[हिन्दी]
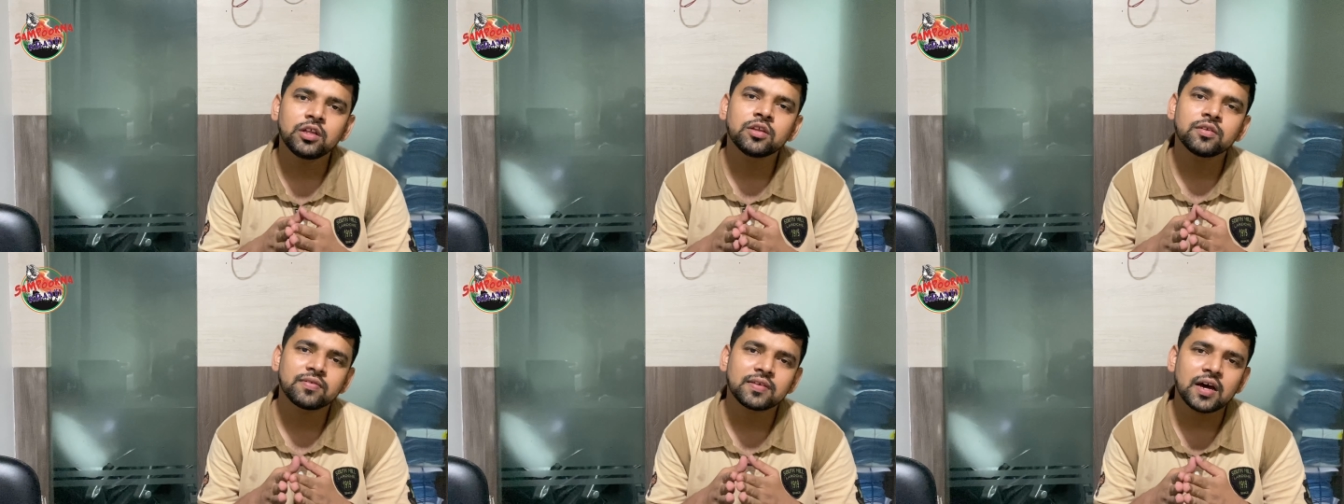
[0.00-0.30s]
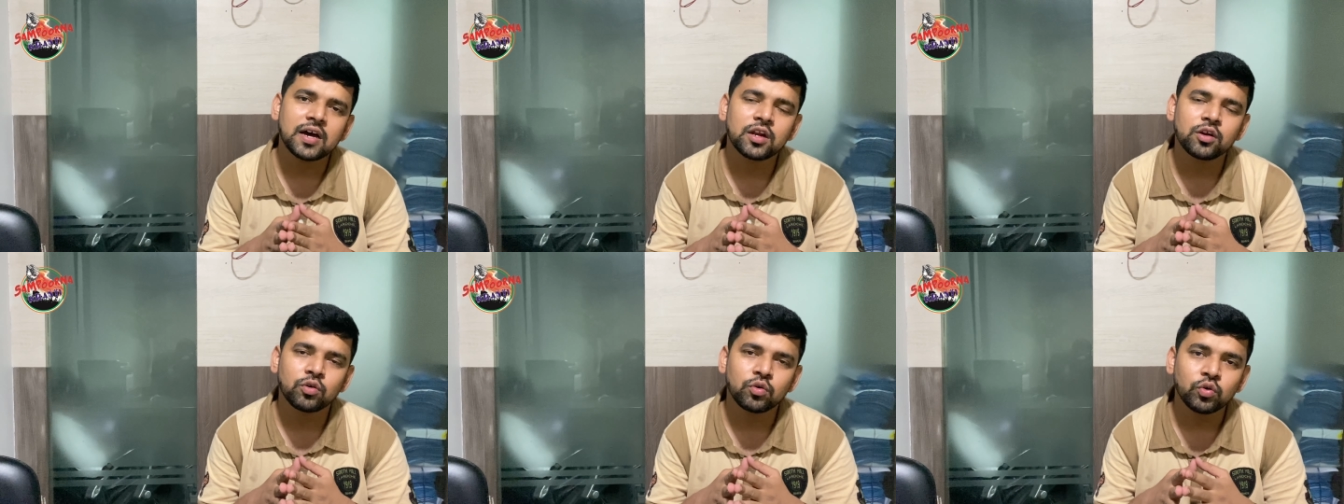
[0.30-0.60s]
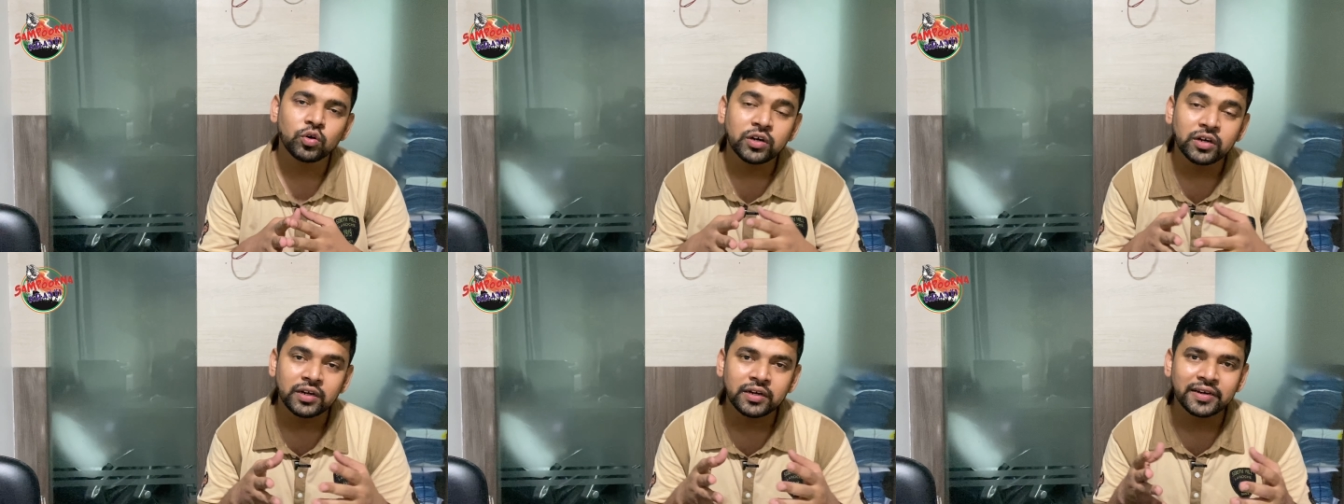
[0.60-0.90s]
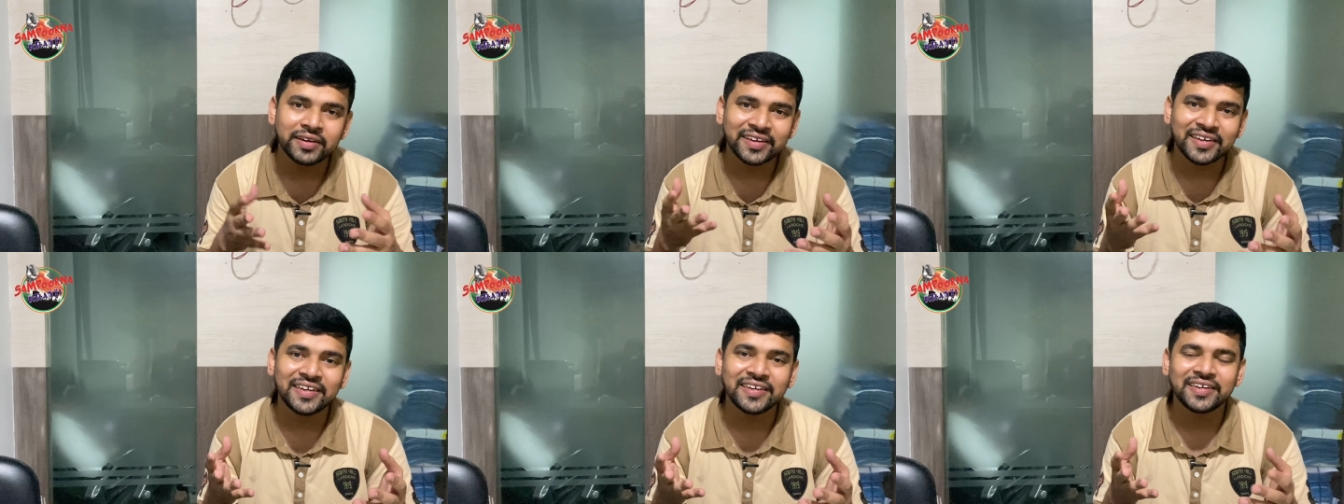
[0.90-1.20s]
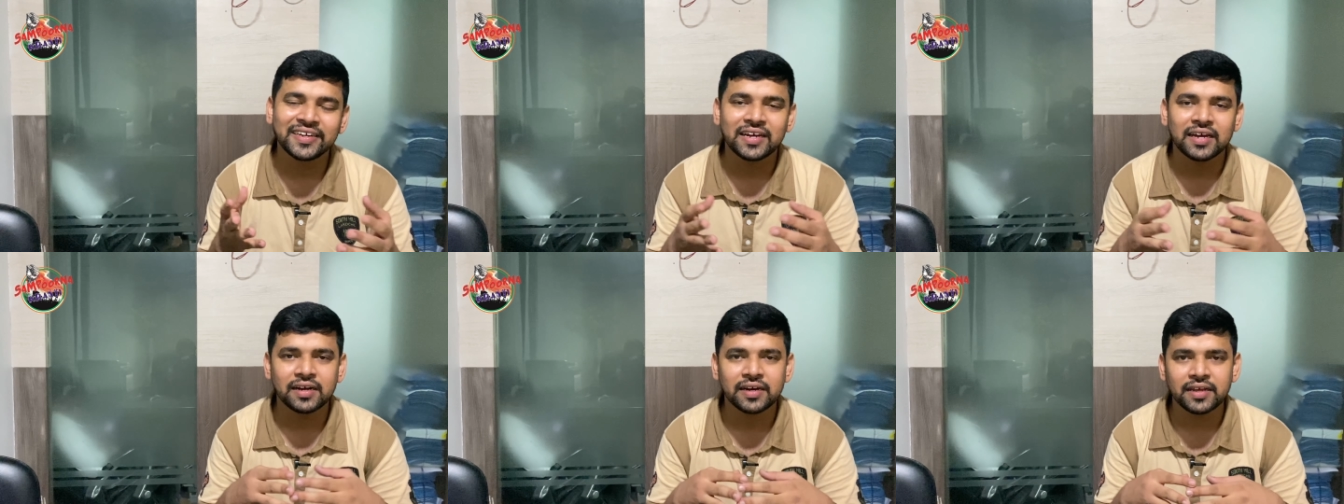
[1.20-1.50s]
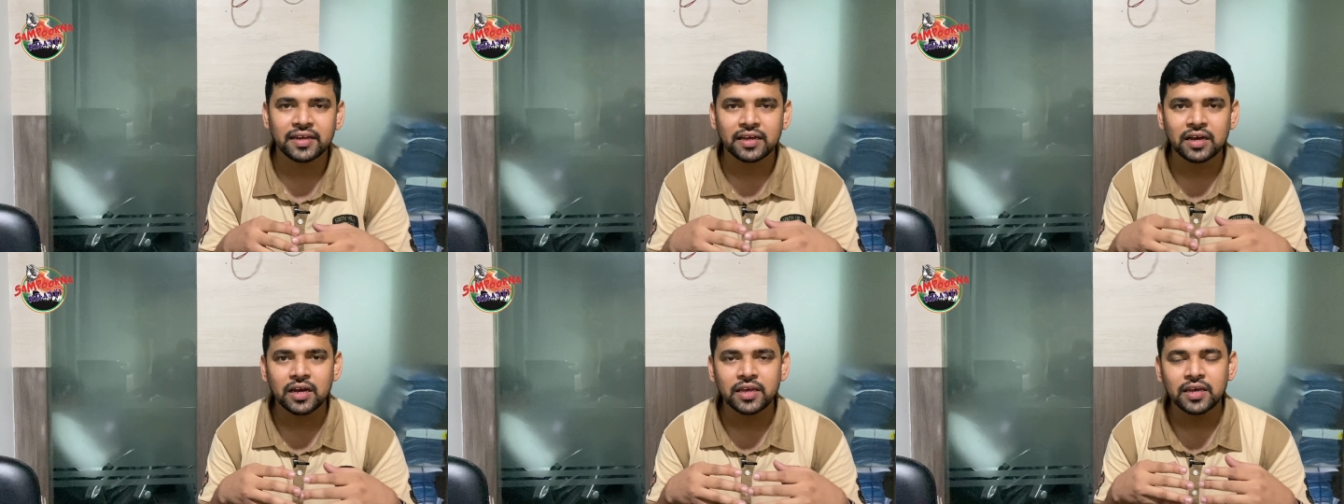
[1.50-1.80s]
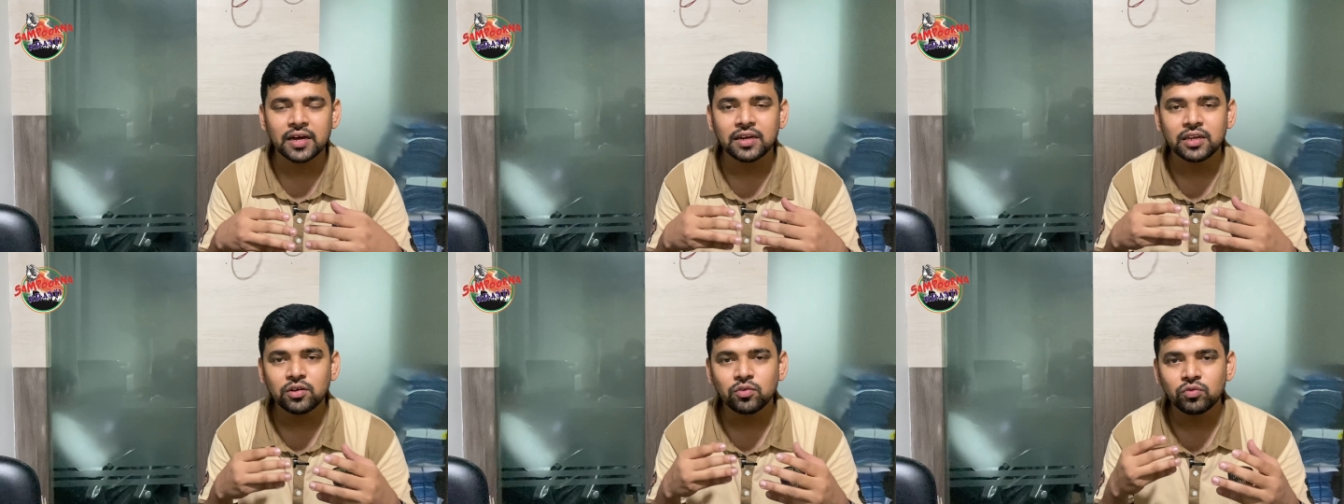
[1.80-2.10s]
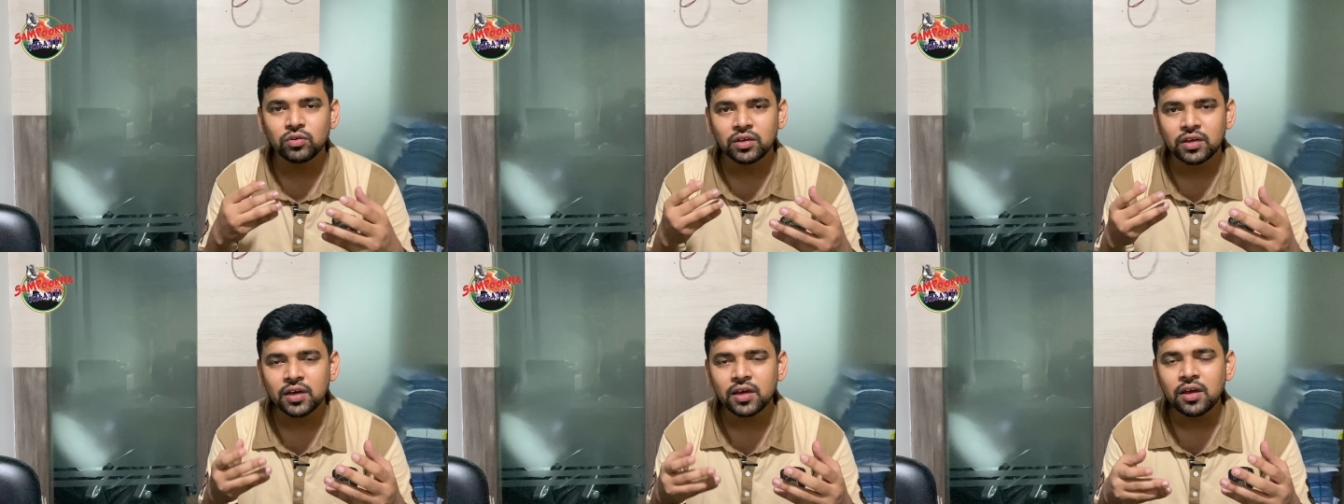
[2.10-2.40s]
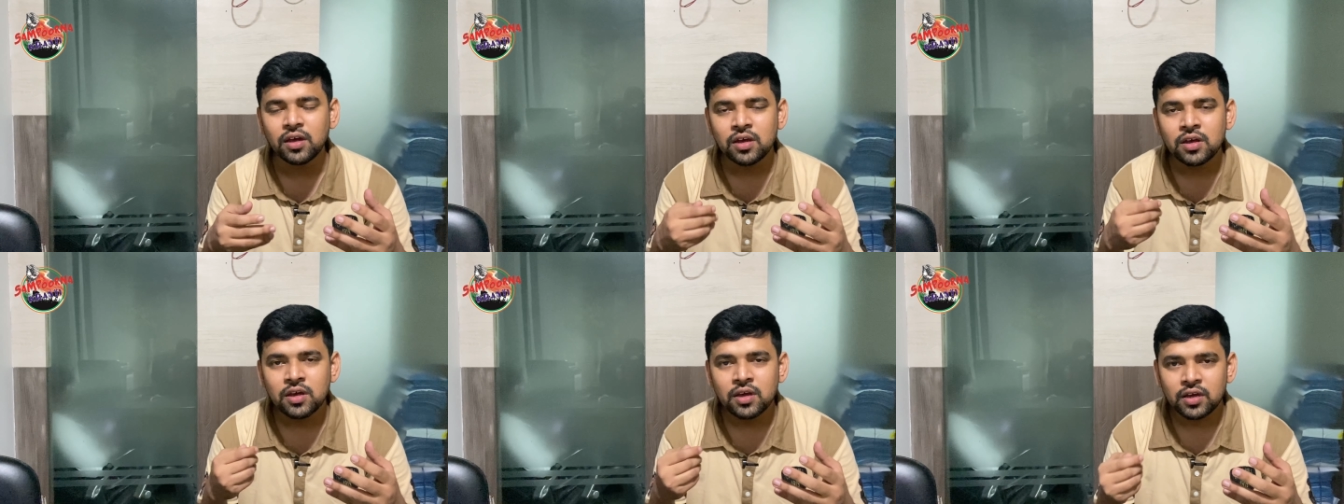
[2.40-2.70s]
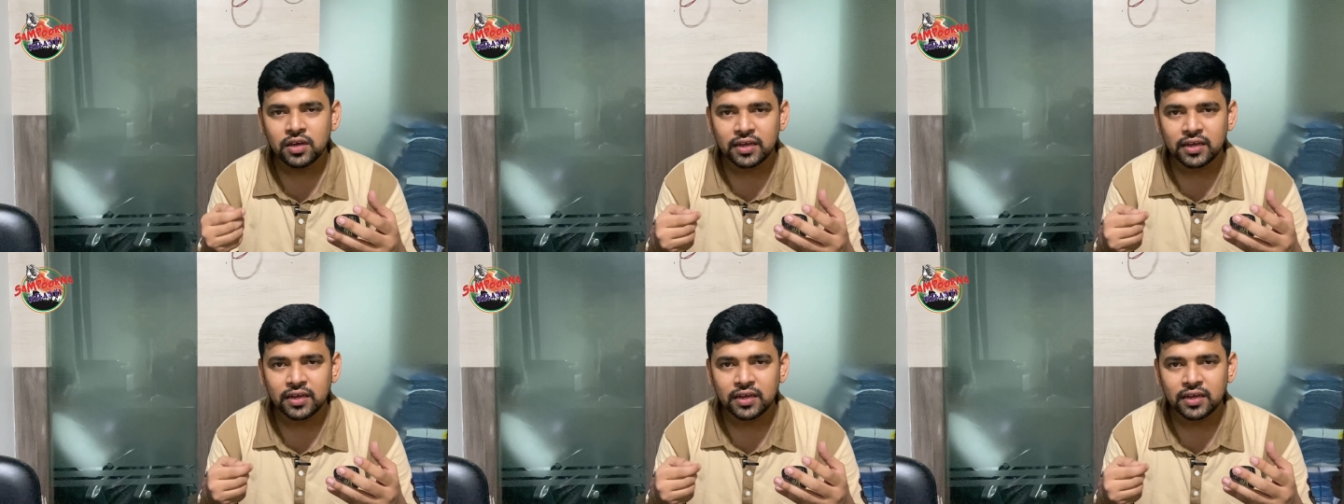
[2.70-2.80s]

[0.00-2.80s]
इंसान को ट्रीट करने का यानी उनके